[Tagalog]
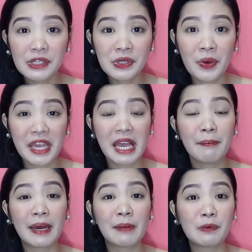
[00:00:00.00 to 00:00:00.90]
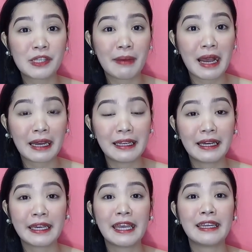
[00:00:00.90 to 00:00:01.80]
So, ayan, para po sa mga
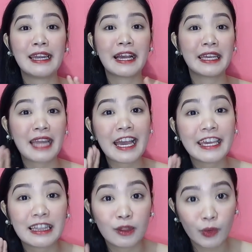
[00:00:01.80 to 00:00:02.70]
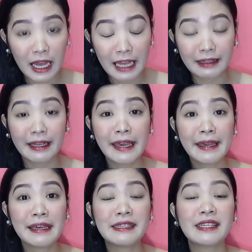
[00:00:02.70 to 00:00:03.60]
kalalakihan na laging naiitlogan.
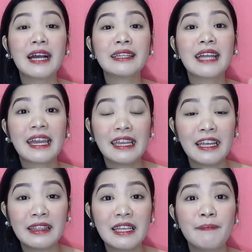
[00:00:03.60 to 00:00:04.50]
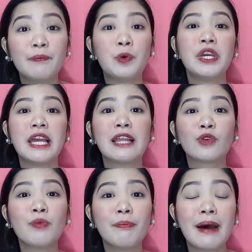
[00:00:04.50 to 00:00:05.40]
Isang dahilan din po
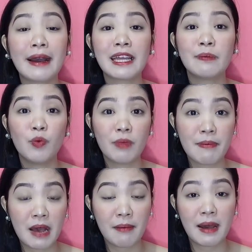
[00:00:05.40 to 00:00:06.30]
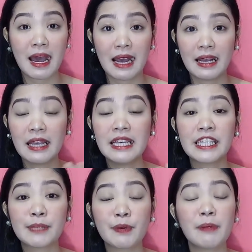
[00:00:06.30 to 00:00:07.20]
iyan kung bakit bumababa ang
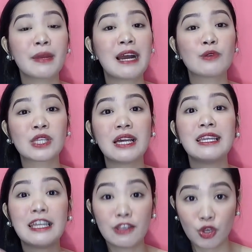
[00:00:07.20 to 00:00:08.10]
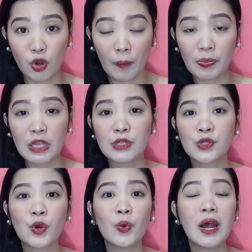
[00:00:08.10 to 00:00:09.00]
sperm counts ninyo.
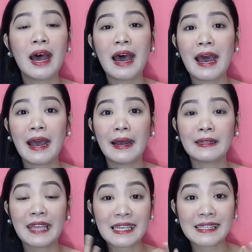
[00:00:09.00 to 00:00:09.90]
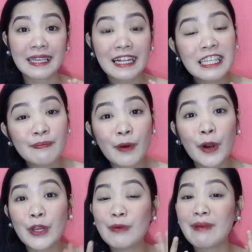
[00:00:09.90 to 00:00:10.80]
So, ang testicles
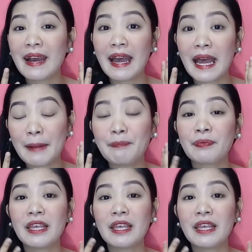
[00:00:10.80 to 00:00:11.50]
po or yung mga